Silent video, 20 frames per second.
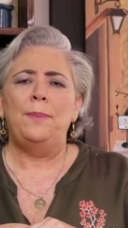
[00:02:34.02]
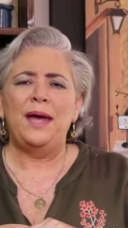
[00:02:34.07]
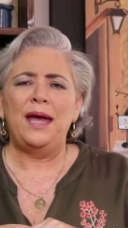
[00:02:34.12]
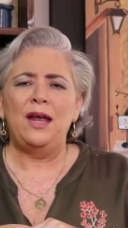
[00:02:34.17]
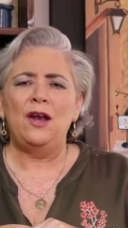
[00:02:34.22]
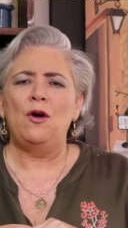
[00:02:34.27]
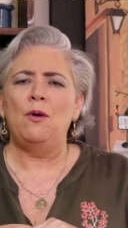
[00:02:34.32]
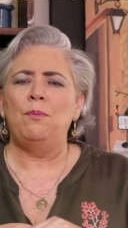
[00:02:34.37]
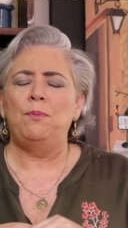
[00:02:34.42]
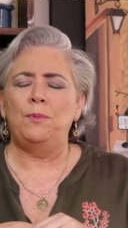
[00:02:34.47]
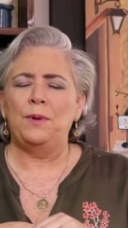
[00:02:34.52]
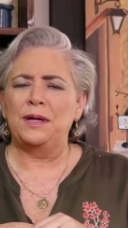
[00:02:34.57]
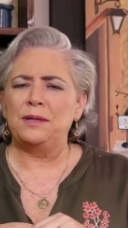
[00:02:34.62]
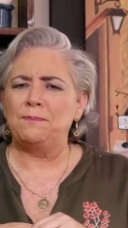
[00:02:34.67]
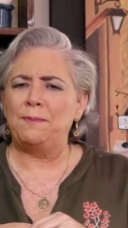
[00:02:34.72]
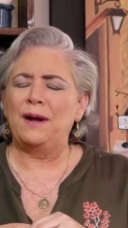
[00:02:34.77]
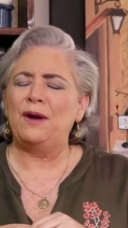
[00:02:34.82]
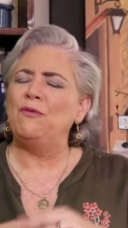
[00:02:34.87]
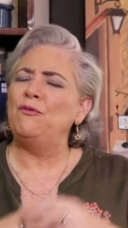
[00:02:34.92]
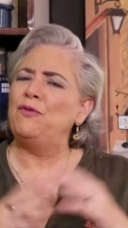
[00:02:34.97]
Pero
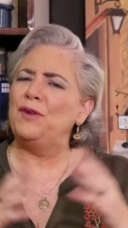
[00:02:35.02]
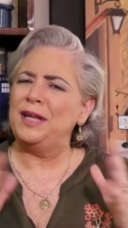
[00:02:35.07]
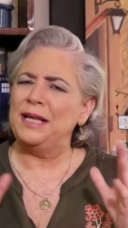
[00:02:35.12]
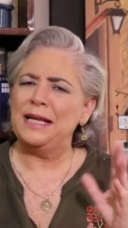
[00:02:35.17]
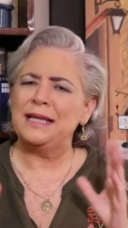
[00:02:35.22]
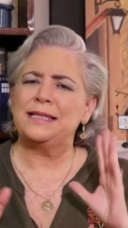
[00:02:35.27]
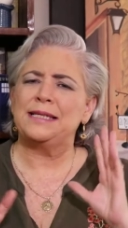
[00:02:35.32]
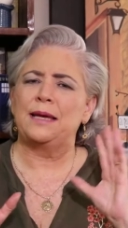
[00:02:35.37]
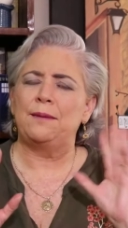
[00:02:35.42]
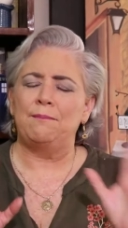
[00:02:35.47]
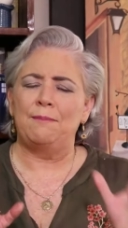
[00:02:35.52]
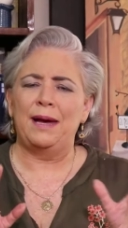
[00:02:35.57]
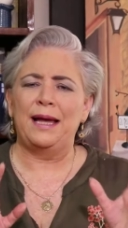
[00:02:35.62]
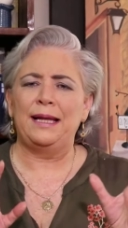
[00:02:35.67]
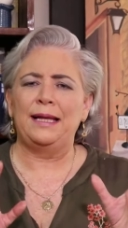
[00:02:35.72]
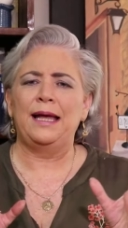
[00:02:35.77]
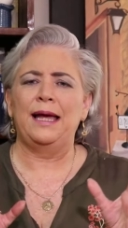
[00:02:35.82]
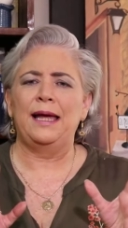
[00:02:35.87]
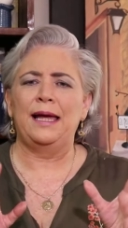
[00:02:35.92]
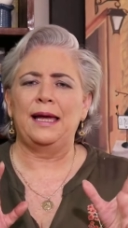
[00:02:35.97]
pues para un fin de
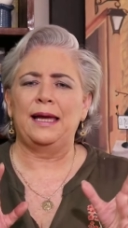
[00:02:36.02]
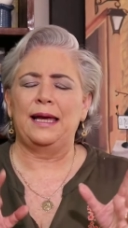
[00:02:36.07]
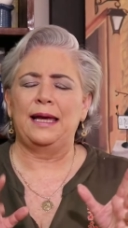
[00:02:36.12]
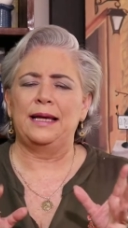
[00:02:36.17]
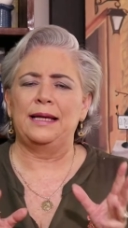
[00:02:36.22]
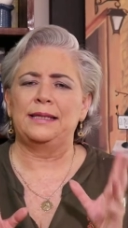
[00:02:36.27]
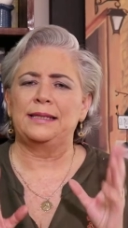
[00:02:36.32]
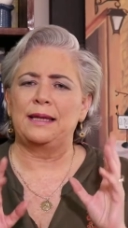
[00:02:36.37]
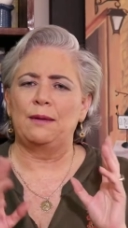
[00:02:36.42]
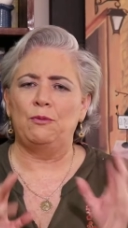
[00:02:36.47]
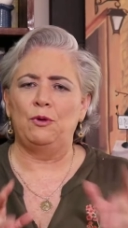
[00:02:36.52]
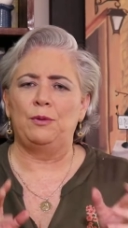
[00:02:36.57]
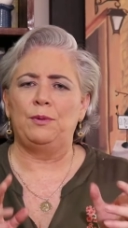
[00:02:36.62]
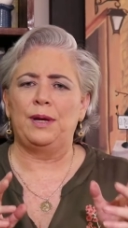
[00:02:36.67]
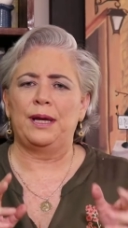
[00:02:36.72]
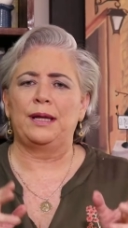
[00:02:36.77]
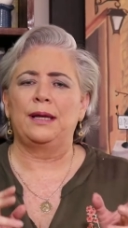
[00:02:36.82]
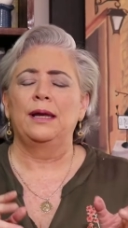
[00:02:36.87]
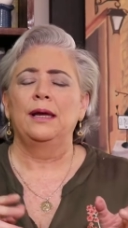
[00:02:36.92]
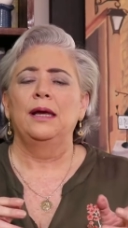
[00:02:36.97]
semana está muy
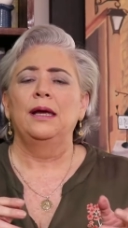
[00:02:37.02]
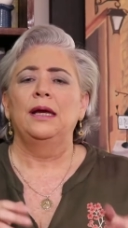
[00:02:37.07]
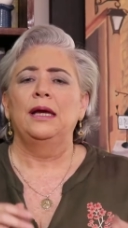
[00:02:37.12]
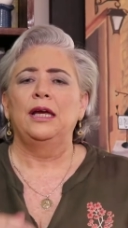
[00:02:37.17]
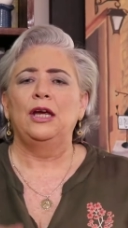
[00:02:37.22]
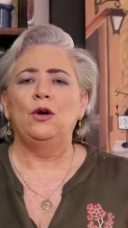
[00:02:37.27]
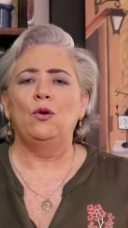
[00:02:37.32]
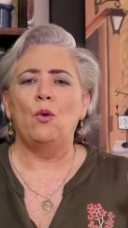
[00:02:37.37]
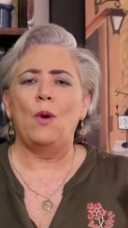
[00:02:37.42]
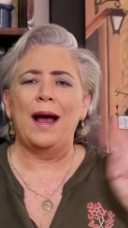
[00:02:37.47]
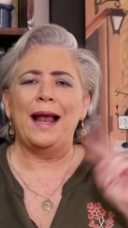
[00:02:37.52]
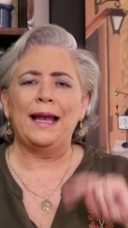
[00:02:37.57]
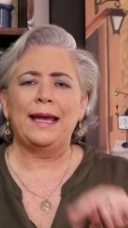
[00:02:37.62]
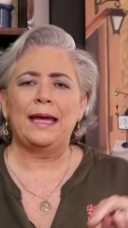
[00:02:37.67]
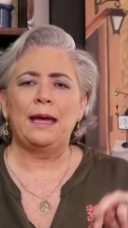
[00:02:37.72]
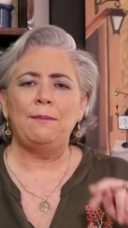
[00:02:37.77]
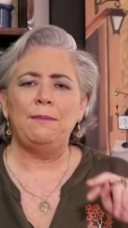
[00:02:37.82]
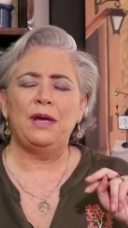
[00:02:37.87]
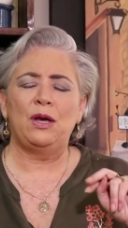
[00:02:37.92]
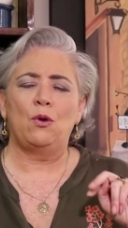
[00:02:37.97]
bien.
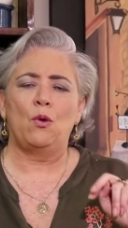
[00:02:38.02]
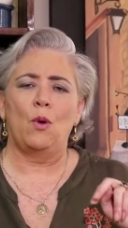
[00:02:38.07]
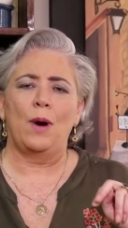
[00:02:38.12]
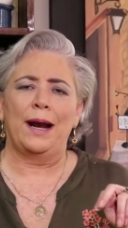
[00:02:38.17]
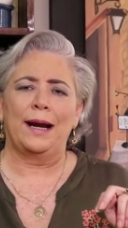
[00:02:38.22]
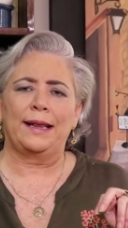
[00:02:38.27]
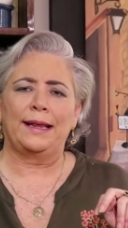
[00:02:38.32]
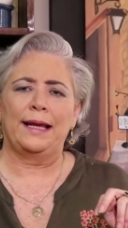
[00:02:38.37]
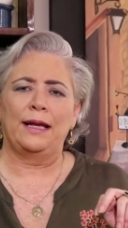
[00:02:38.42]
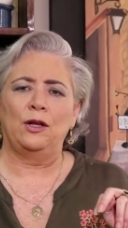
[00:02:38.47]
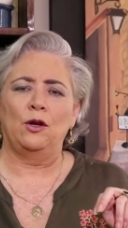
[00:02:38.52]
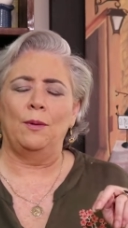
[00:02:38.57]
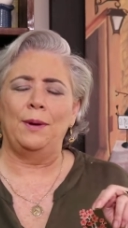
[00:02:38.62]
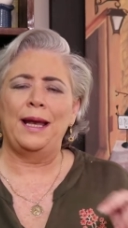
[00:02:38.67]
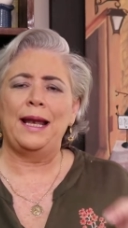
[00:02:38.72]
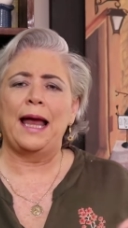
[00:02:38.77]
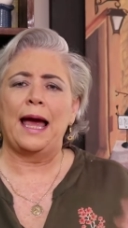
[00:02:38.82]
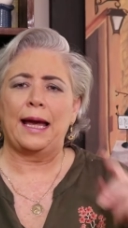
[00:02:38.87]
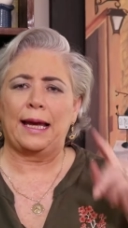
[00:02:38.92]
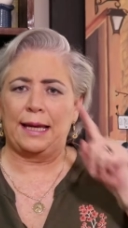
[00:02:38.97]
Igual que mi cuarta
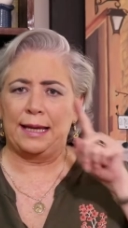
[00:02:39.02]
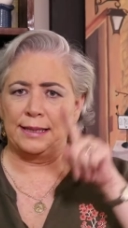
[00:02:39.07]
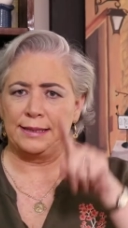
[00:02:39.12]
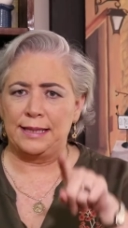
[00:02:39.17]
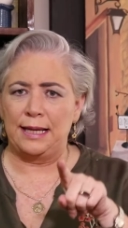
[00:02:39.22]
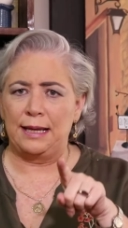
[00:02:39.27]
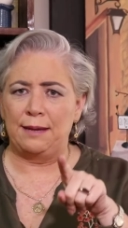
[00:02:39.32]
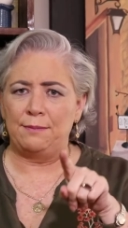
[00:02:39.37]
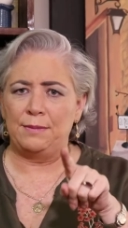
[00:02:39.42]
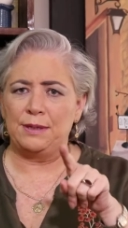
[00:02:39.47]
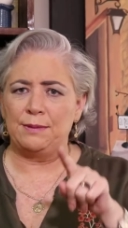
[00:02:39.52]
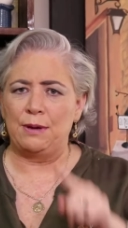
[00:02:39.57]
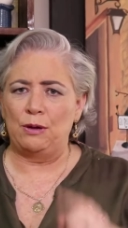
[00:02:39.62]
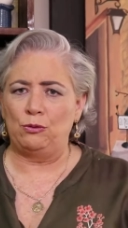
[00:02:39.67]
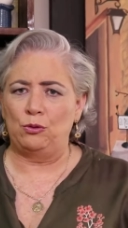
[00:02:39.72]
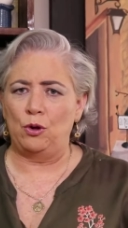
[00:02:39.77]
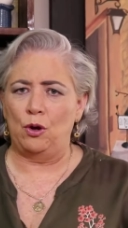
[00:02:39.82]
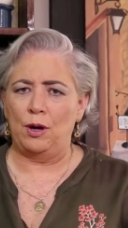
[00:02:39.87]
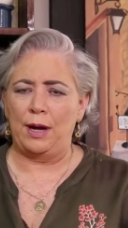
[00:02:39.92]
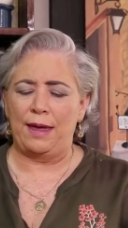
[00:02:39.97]
novela, que es de la misma
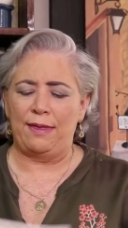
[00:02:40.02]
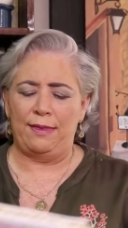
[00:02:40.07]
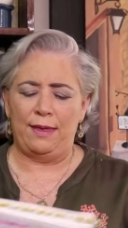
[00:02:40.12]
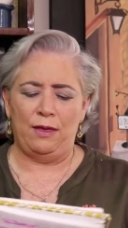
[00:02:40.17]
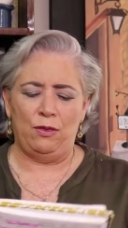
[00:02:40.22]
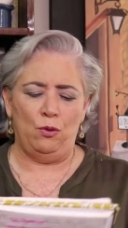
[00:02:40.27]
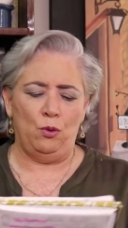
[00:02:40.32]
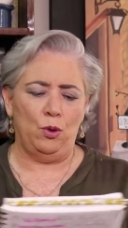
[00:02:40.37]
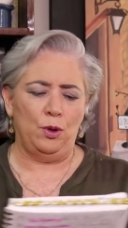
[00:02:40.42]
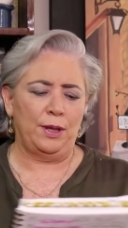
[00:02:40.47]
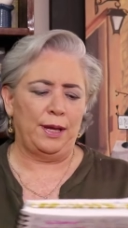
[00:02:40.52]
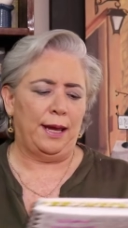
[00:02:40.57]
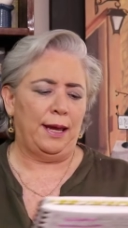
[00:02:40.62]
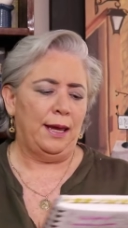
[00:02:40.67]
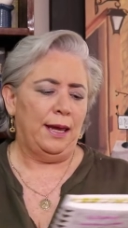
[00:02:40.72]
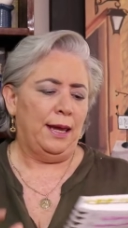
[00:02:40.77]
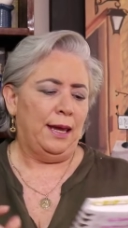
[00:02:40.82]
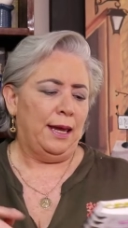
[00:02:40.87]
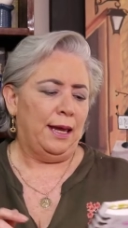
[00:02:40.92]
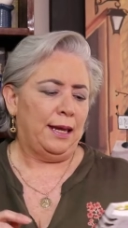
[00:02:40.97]
autora, de
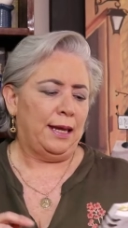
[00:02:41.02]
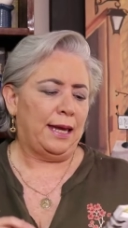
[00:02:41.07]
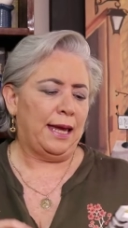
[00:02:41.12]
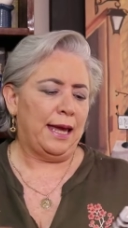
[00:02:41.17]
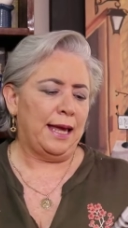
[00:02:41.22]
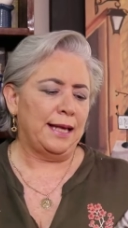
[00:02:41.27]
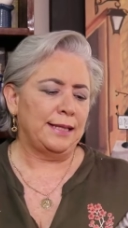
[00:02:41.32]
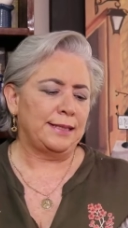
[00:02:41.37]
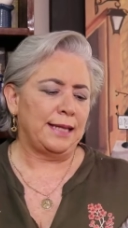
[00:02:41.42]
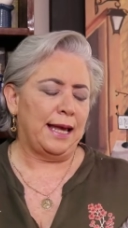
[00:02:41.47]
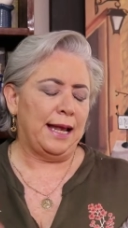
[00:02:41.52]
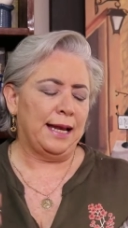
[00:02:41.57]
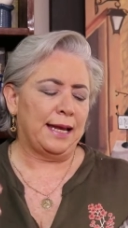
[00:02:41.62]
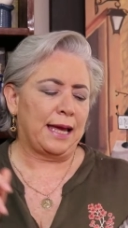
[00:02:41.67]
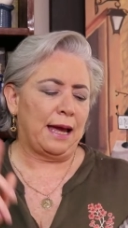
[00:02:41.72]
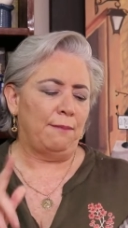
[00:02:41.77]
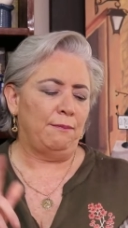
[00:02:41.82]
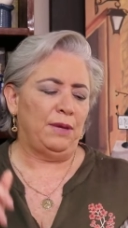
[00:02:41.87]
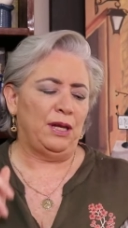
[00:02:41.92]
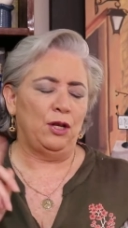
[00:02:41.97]
Durne, que es
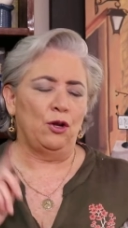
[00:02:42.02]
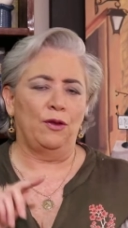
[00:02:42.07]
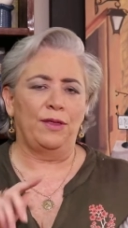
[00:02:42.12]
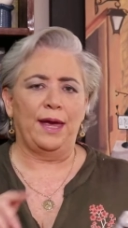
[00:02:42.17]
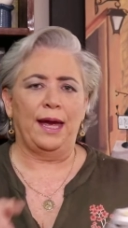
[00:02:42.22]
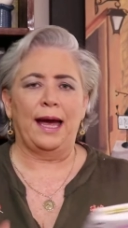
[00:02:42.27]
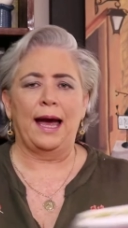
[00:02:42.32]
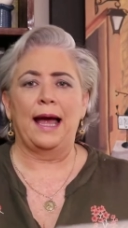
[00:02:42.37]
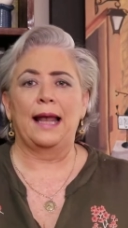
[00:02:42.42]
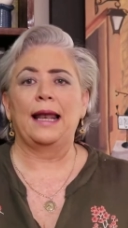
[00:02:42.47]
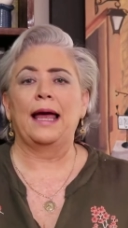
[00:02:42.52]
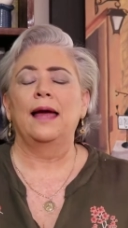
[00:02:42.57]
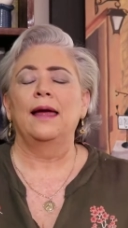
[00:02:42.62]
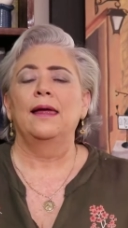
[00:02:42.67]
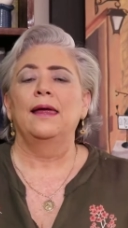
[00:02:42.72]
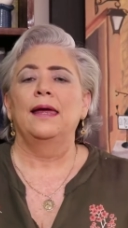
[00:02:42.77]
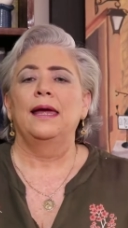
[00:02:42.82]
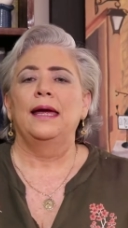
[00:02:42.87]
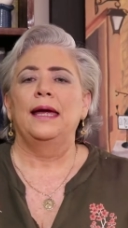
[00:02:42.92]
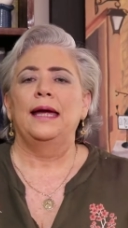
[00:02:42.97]
El Camino de Gala.